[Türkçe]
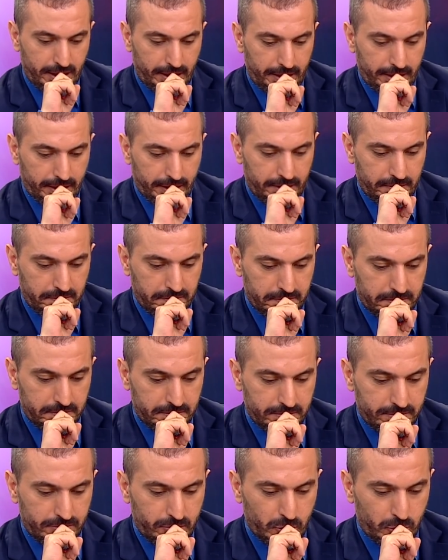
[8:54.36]
bir kaynağı,
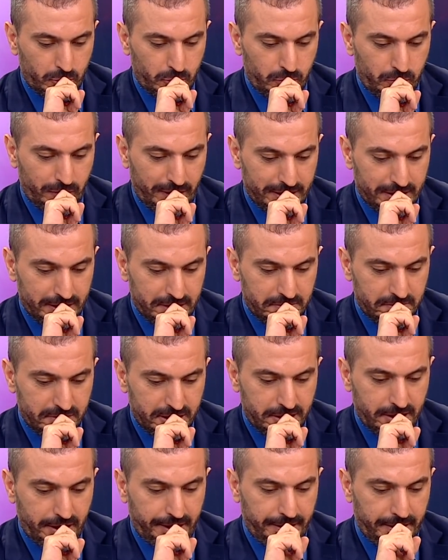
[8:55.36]
Çok güvendiğim
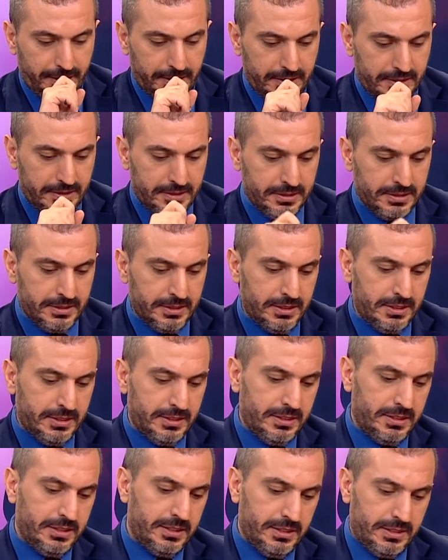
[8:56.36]
bir kaynak.
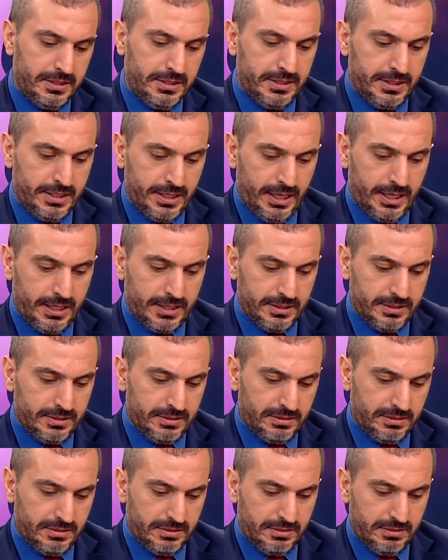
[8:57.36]

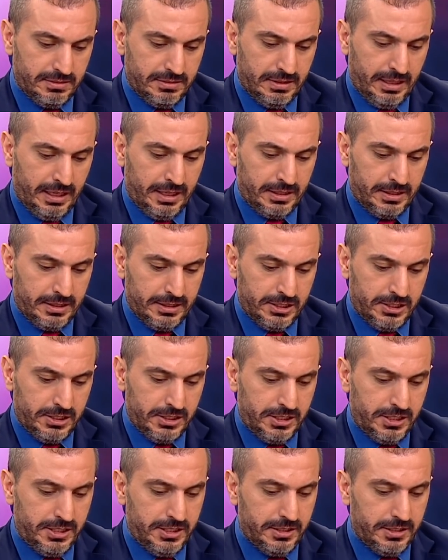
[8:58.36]
Yarın en
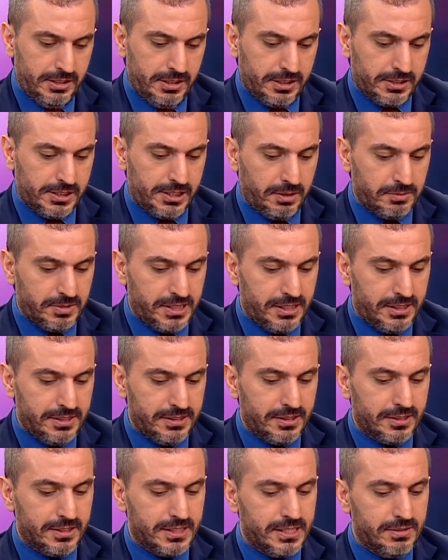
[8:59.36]
geç 2 ile akşam
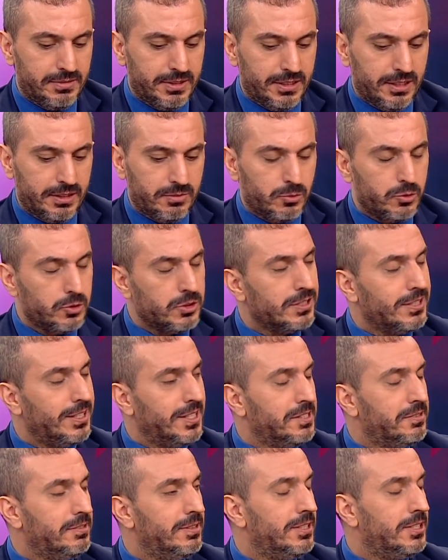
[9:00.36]
8 arası Vedat Muriç
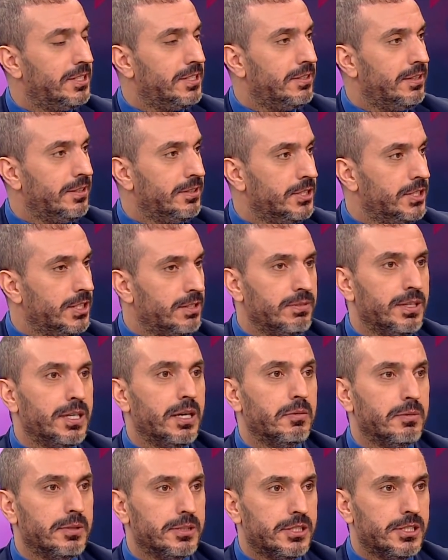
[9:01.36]
transferi açıklanacak.
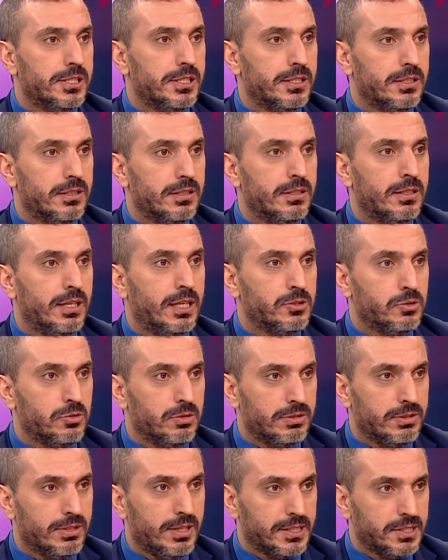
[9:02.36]
Fenerbahçe
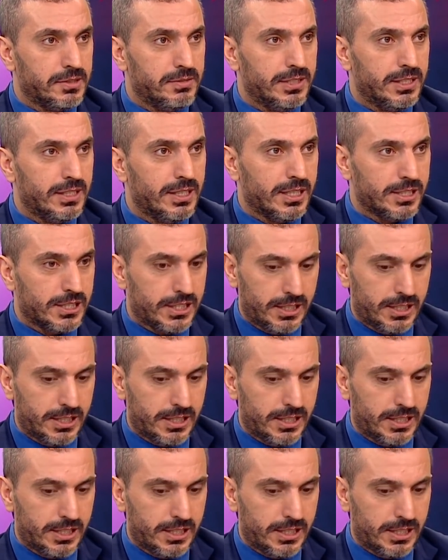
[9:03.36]
Lazio transferi